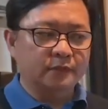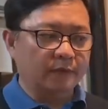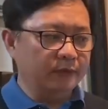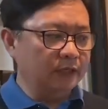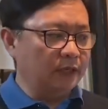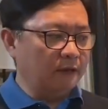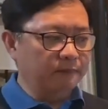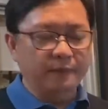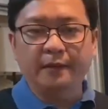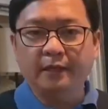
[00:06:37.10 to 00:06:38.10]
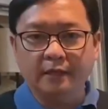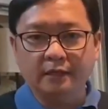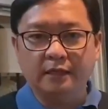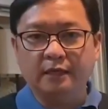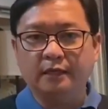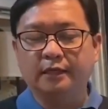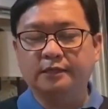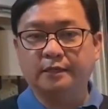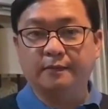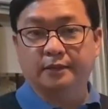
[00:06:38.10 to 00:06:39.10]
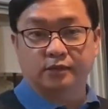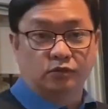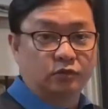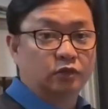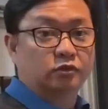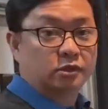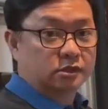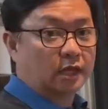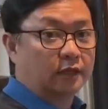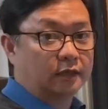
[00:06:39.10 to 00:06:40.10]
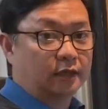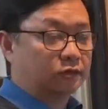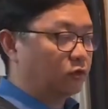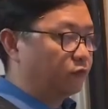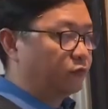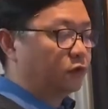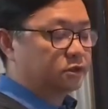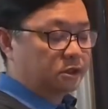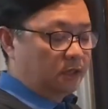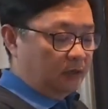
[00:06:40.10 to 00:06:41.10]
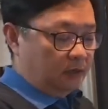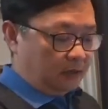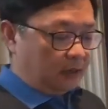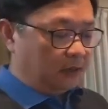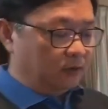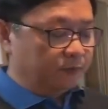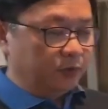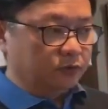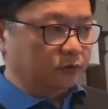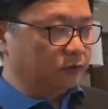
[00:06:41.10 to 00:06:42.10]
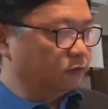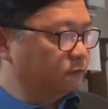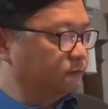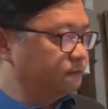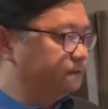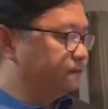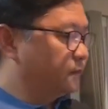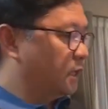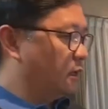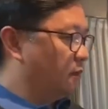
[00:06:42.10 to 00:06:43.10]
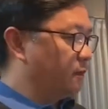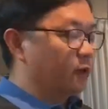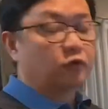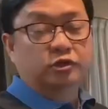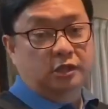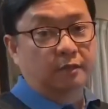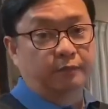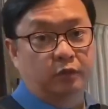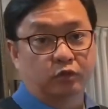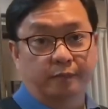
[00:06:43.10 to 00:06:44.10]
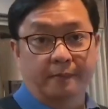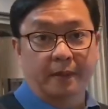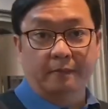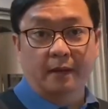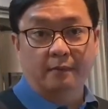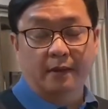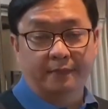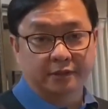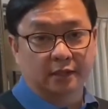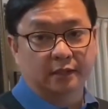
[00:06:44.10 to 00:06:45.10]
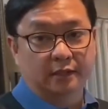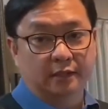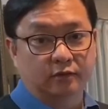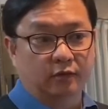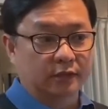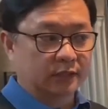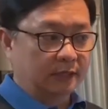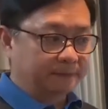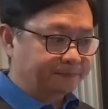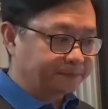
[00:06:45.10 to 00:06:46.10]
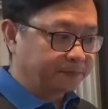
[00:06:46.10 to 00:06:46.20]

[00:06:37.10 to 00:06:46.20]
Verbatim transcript: sabi nila, bibigyan na nila ng dexamethasone dito sa study na ito. Of course, uh, ano po ito, yung uh, may consent po ito, pipirma ang mga pasyente dito kasi